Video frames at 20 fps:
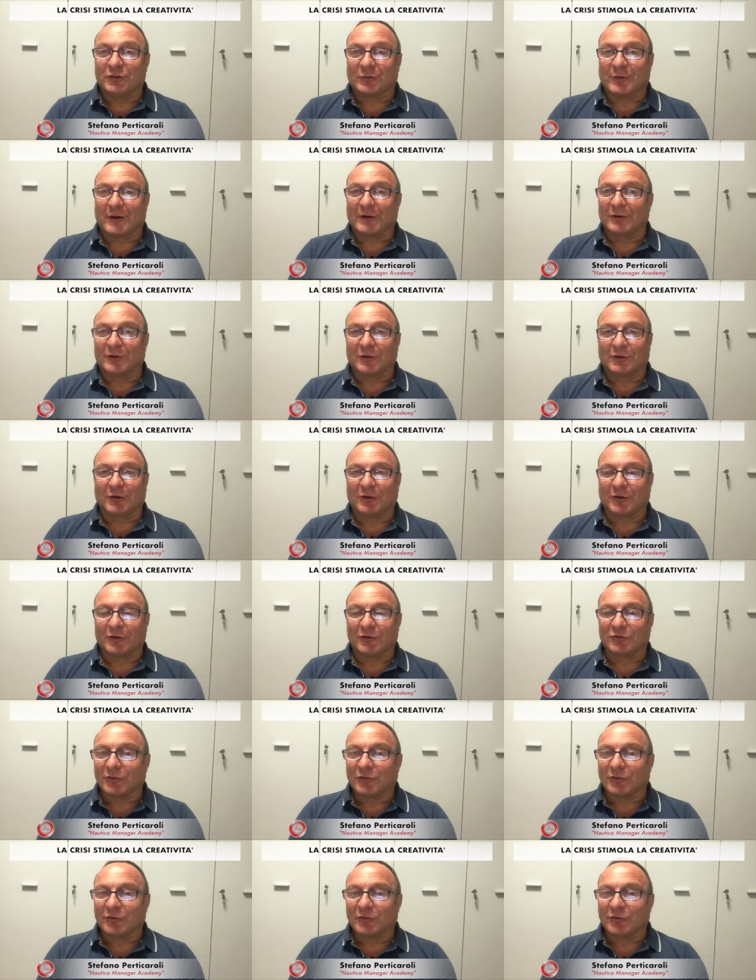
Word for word: quando